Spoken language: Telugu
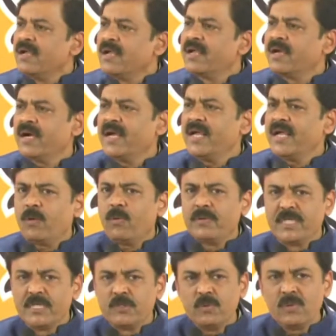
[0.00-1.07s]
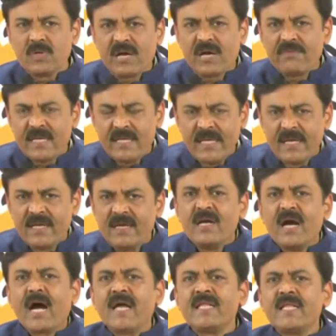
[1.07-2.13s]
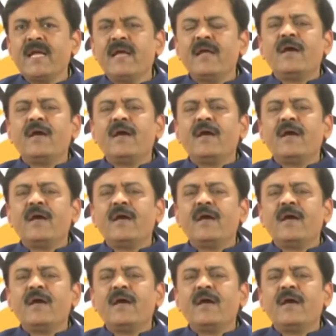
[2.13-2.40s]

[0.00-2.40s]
ఇంకా ఎక్కువ నిధులు రావాలి అని